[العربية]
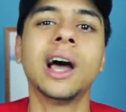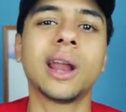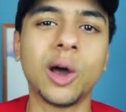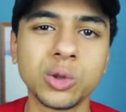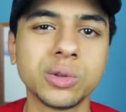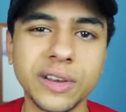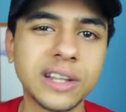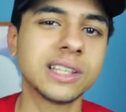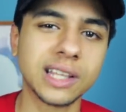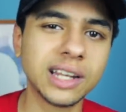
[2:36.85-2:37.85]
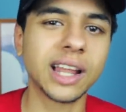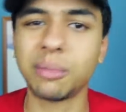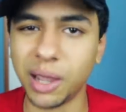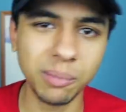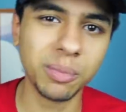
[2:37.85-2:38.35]
انا احطه في الليسته دي ان
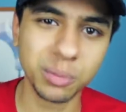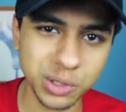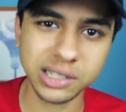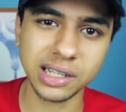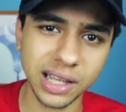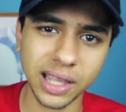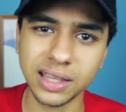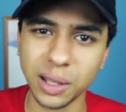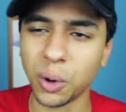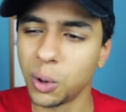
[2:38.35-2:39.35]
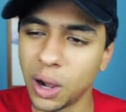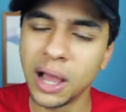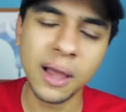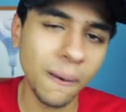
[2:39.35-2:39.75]
انا بحب المسلسل ده جدا وهو